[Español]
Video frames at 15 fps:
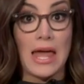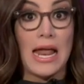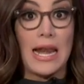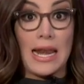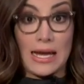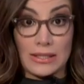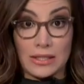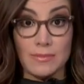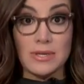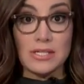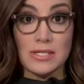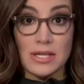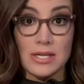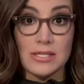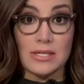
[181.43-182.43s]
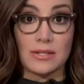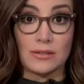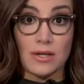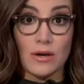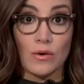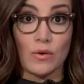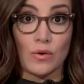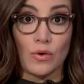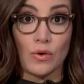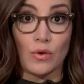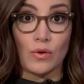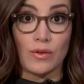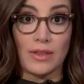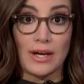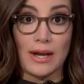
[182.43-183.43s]
La activista Alessandra
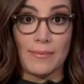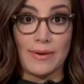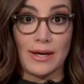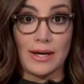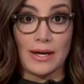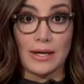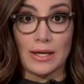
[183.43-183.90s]
Rojo de la Vega,